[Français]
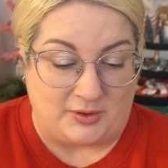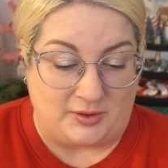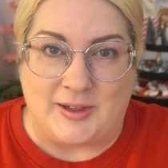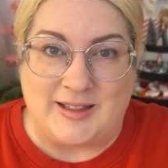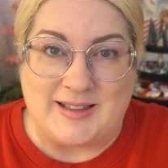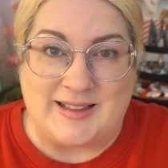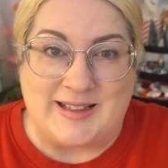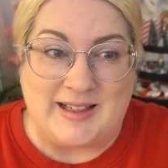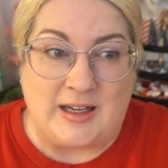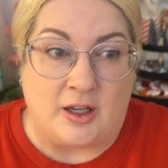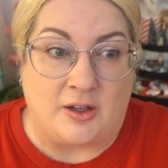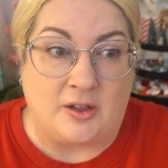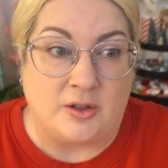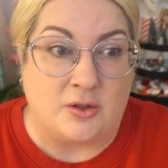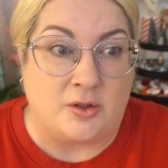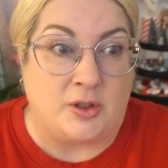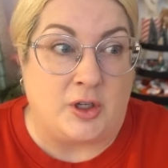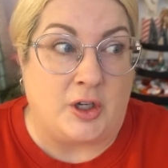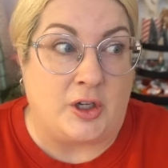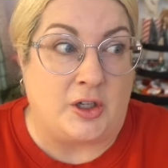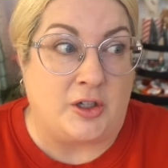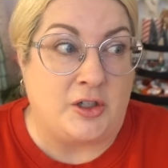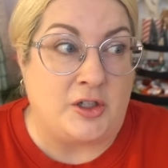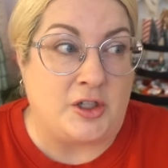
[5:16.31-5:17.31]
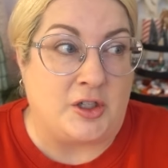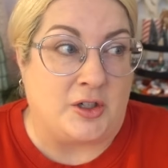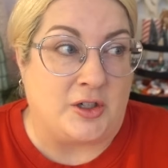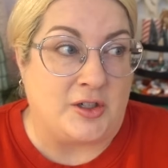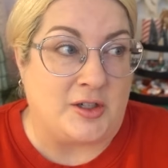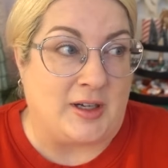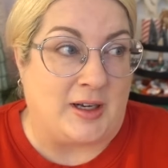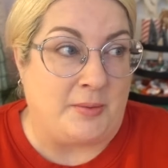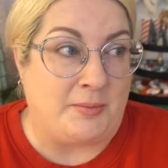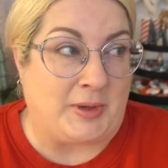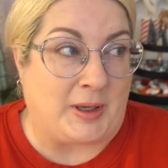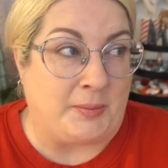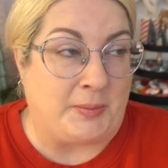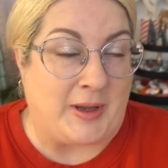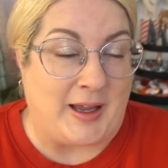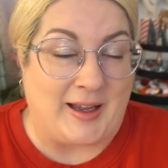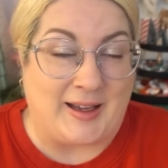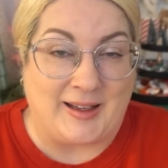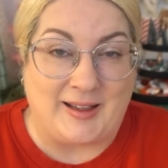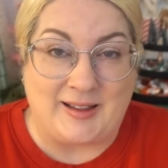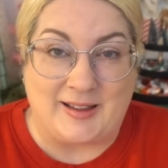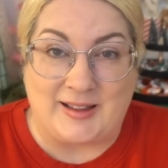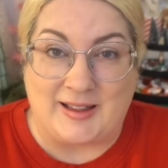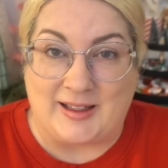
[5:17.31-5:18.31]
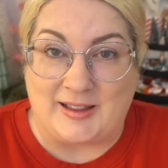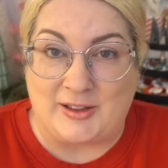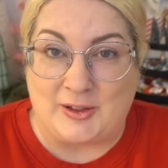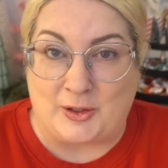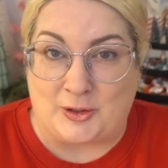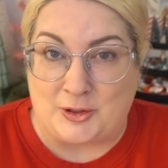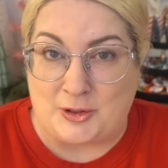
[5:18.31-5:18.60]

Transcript: c'est l'heure du lunch, j'allais me préparer quelque